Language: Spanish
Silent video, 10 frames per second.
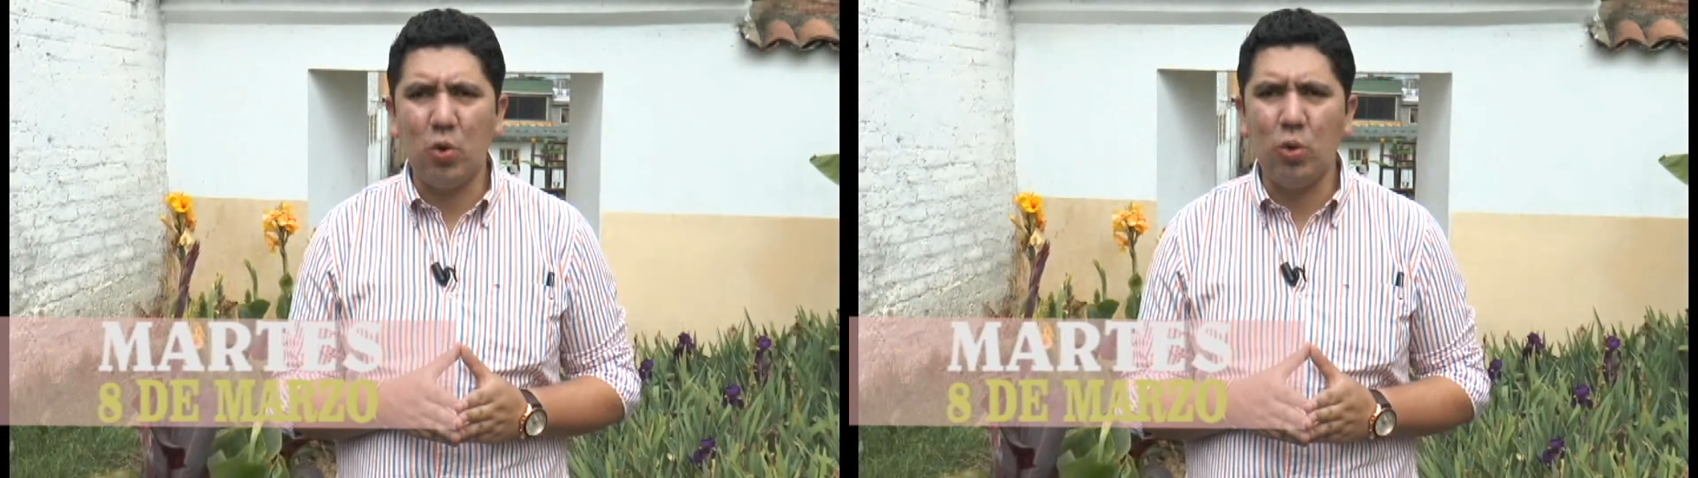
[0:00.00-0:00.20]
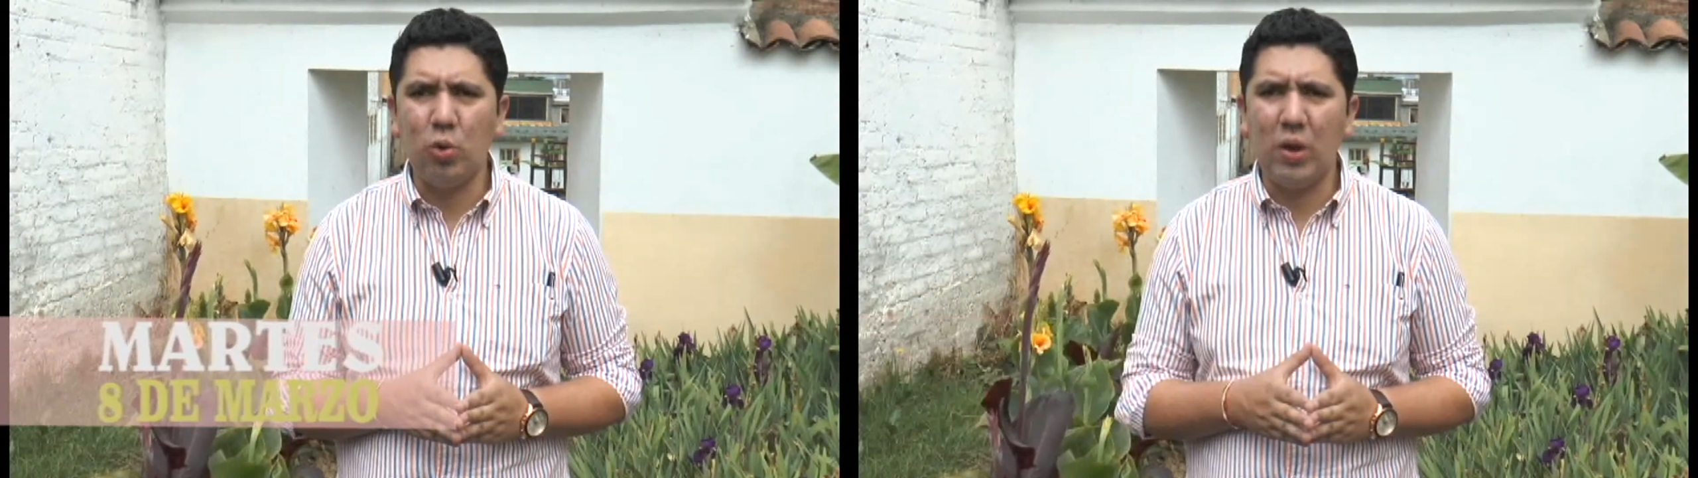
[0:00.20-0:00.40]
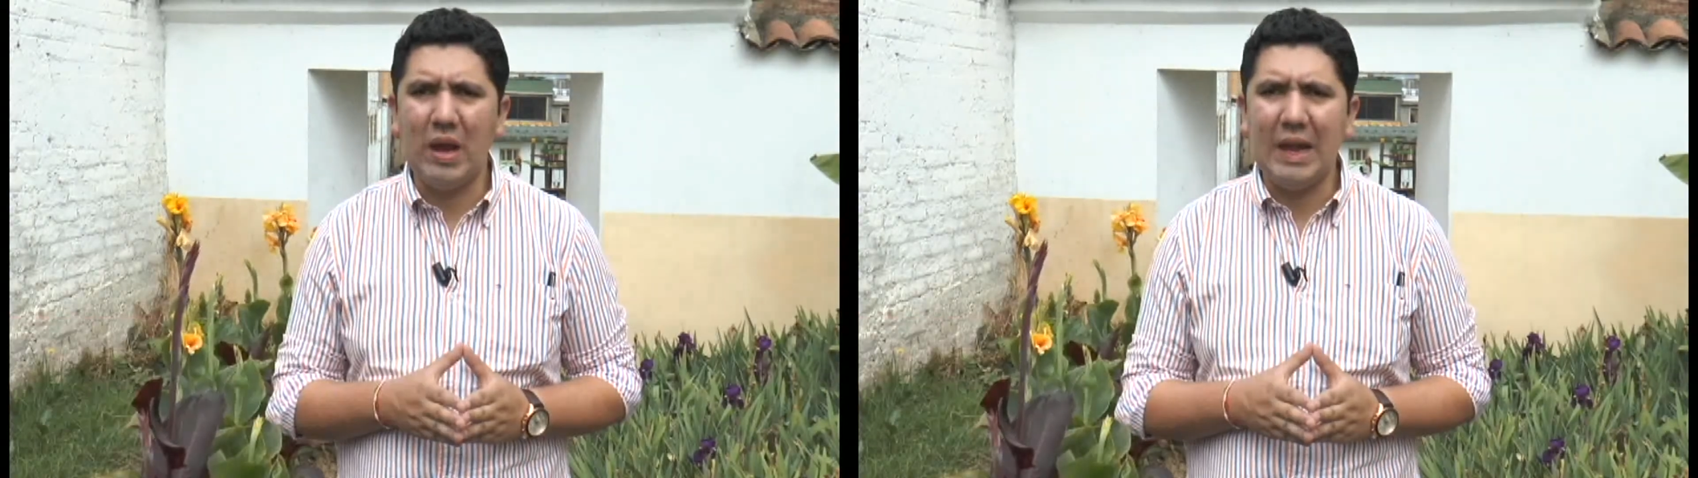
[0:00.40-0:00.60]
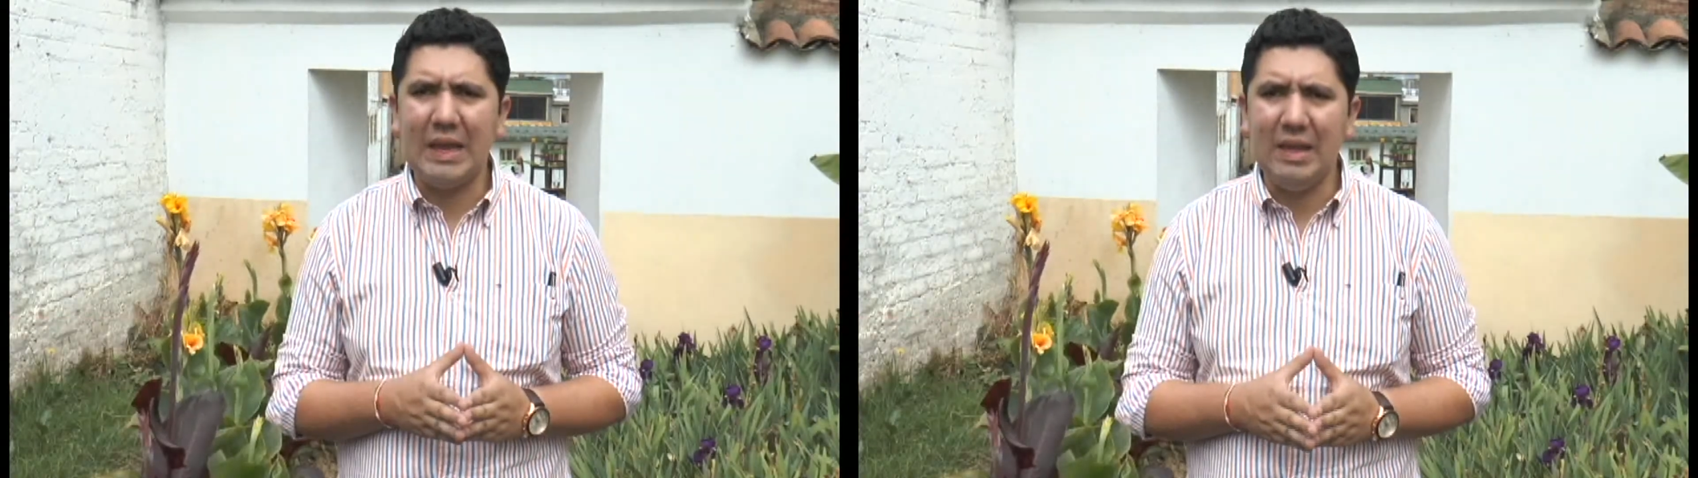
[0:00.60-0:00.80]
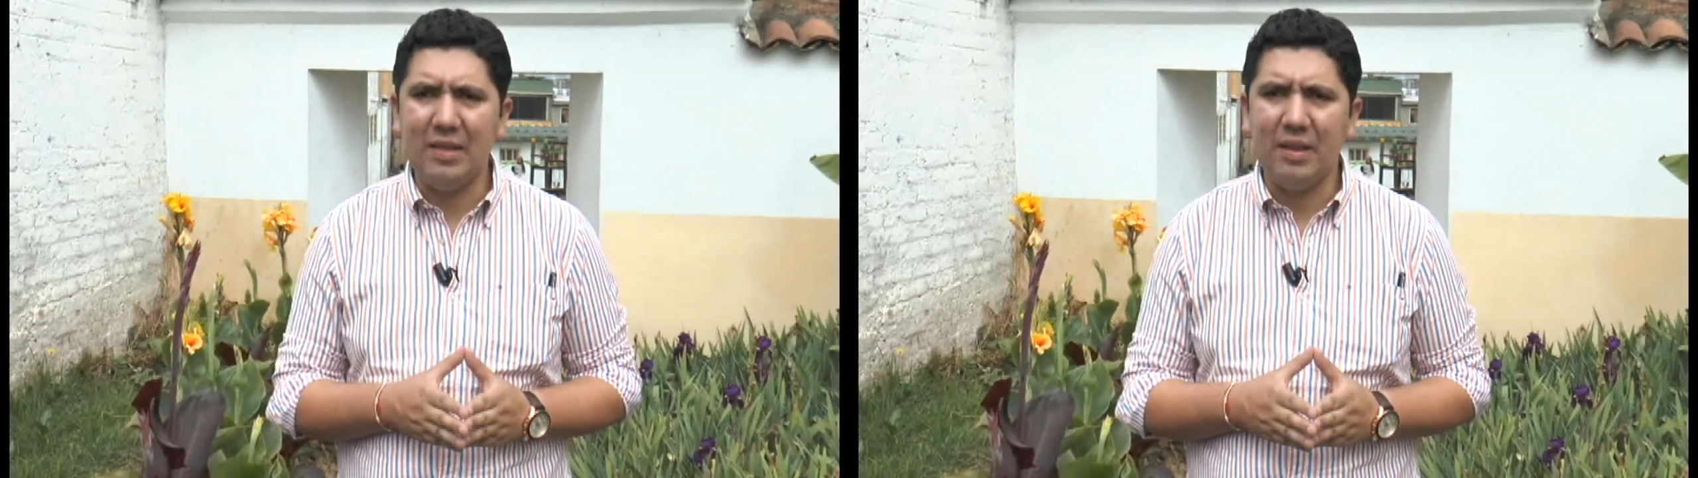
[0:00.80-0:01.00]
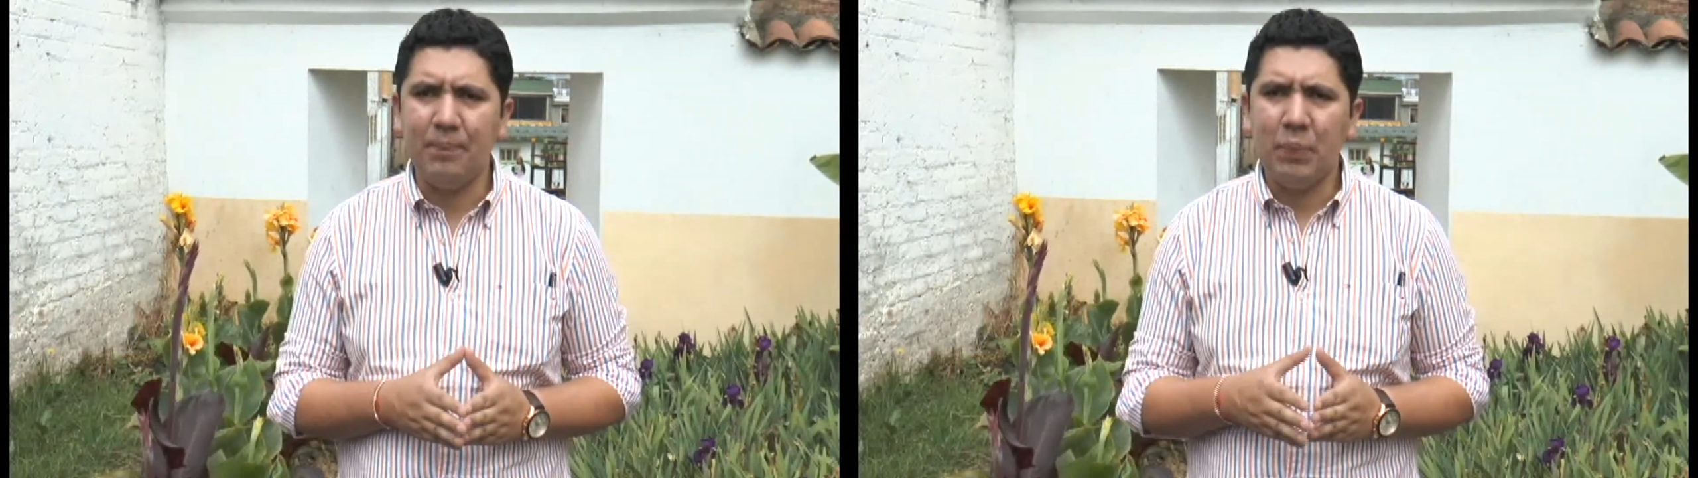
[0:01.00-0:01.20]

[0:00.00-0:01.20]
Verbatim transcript: Cultural La Quinta.